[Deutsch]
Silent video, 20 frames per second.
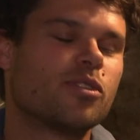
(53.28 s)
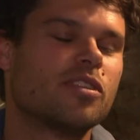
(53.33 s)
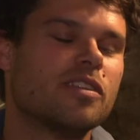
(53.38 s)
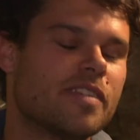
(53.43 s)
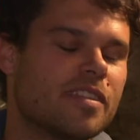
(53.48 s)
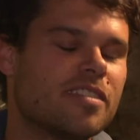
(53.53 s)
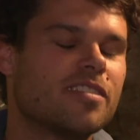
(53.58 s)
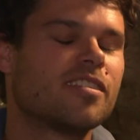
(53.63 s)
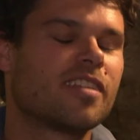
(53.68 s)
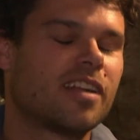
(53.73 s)

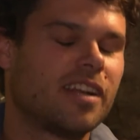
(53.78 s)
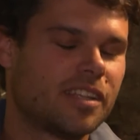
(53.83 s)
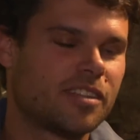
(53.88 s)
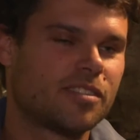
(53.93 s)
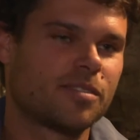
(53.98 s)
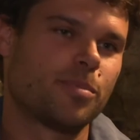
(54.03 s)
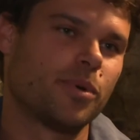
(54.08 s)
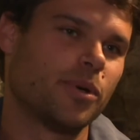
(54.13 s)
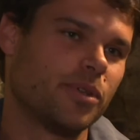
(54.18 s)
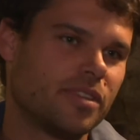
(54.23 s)
gewesen, wenn es ein
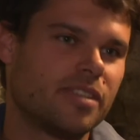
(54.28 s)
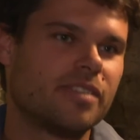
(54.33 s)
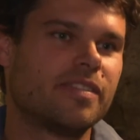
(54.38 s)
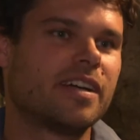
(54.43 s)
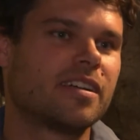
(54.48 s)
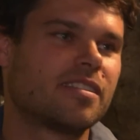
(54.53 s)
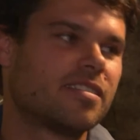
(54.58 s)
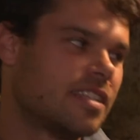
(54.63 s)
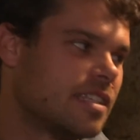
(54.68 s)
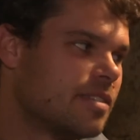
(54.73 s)
bisschen später
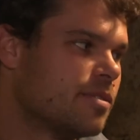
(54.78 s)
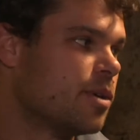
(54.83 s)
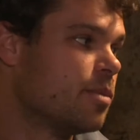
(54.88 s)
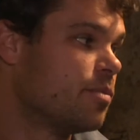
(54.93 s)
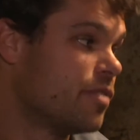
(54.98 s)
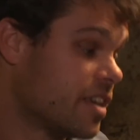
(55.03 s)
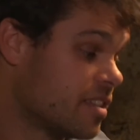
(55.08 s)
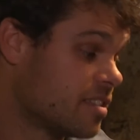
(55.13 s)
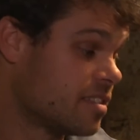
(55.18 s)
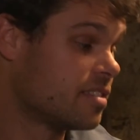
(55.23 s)
wäre
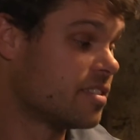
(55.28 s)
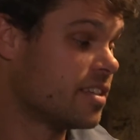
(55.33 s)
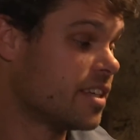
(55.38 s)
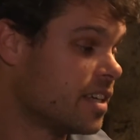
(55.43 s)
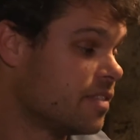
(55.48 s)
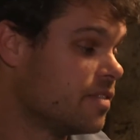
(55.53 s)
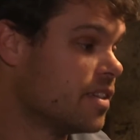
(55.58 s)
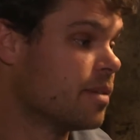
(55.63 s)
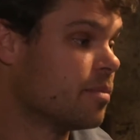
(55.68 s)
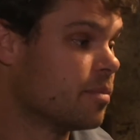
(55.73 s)
weil die Fester sind
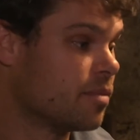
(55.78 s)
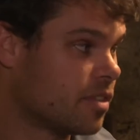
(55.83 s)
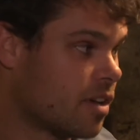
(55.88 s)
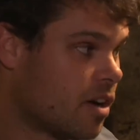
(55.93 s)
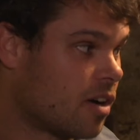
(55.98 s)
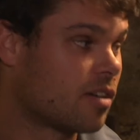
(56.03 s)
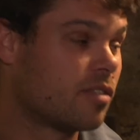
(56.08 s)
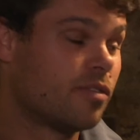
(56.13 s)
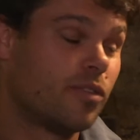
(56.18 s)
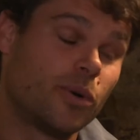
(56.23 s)
irgendwie am
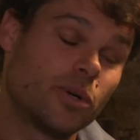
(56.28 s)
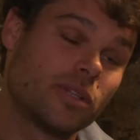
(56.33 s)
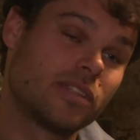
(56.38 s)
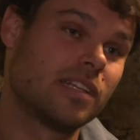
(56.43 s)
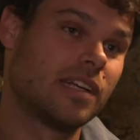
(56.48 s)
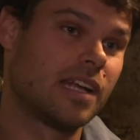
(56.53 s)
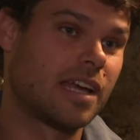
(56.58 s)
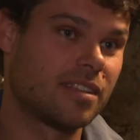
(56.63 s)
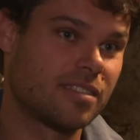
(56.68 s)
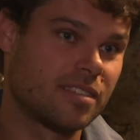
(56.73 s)
Tag vor
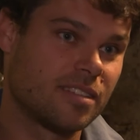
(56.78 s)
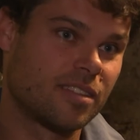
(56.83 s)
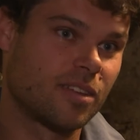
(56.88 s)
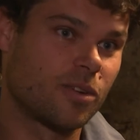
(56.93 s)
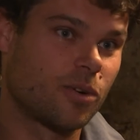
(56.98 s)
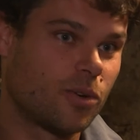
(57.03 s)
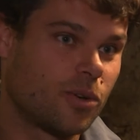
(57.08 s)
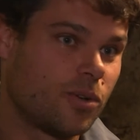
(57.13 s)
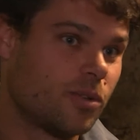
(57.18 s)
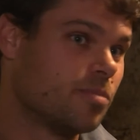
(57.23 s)
der Lesung
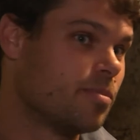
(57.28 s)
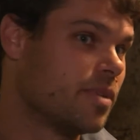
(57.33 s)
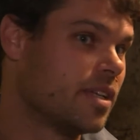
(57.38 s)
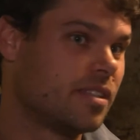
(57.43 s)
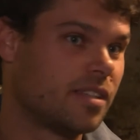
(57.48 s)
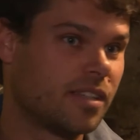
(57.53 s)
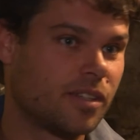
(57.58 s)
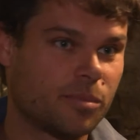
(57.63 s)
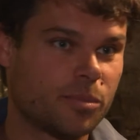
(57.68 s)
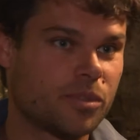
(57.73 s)
gekommen
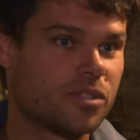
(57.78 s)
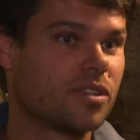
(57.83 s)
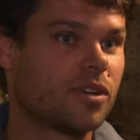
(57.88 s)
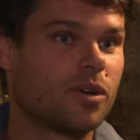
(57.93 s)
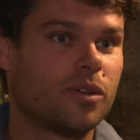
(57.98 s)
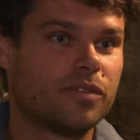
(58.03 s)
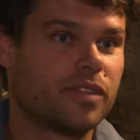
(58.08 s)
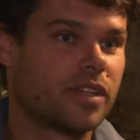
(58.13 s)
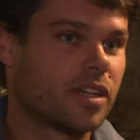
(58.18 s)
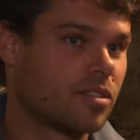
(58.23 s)
und wir mussten
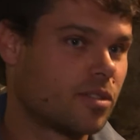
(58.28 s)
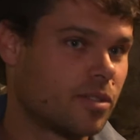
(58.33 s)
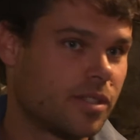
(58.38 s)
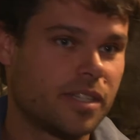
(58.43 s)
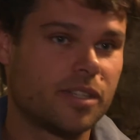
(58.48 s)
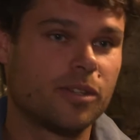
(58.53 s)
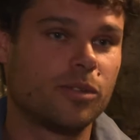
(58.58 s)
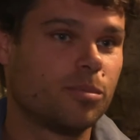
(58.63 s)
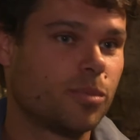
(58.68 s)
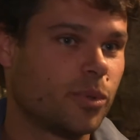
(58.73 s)
noch
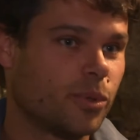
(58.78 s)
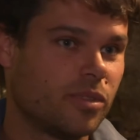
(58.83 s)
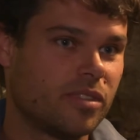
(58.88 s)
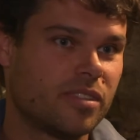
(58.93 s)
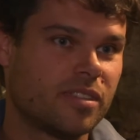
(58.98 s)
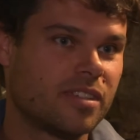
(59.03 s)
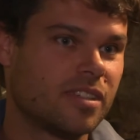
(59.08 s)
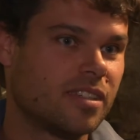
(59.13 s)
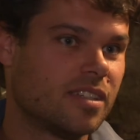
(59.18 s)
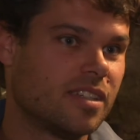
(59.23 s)
konfektionieren und
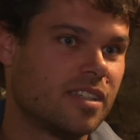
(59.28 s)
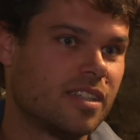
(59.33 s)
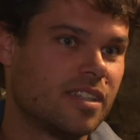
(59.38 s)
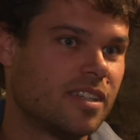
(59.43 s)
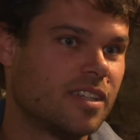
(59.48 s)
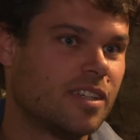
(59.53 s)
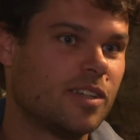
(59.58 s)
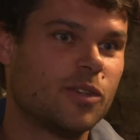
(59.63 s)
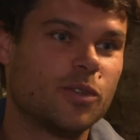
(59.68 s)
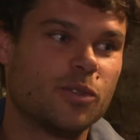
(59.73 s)
putzen.
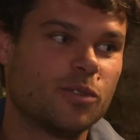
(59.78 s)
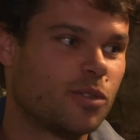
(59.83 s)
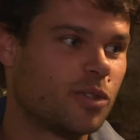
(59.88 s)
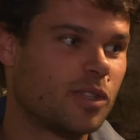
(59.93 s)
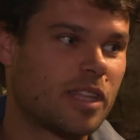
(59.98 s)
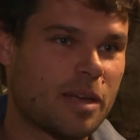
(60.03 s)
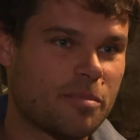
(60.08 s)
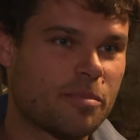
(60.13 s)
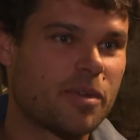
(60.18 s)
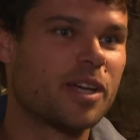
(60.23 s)
Und
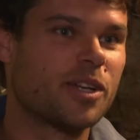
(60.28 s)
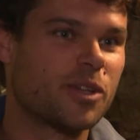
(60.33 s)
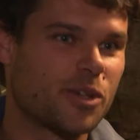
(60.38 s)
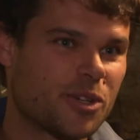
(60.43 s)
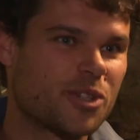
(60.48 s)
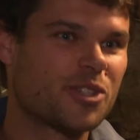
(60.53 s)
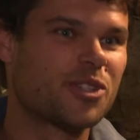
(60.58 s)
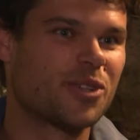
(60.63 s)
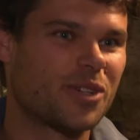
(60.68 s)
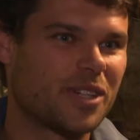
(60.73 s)
von dem her
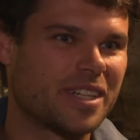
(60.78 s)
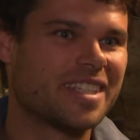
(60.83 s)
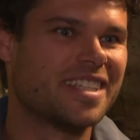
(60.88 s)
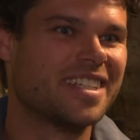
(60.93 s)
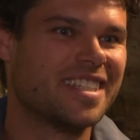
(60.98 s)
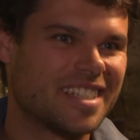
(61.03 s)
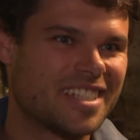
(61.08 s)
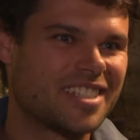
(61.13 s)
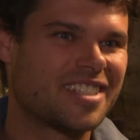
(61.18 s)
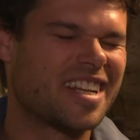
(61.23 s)
war es schon
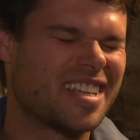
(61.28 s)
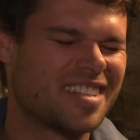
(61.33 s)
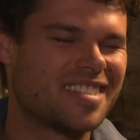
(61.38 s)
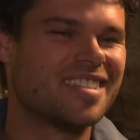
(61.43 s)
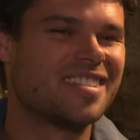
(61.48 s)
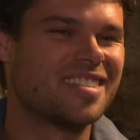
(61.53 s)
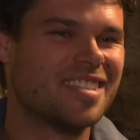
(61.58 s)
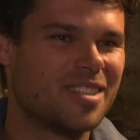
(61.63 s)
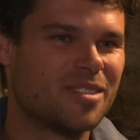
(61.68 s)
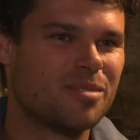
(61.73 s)
ein
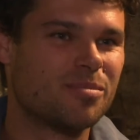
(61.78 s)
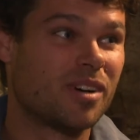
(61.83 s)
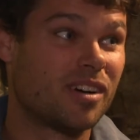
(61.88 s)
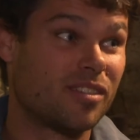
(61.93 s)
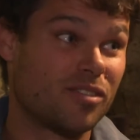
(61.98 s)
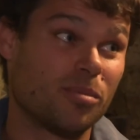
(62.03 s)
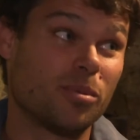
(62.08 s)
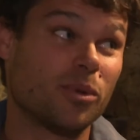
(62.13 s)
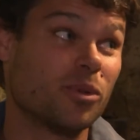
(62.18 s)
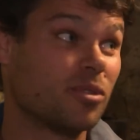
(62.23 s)
stressig zum Anfang.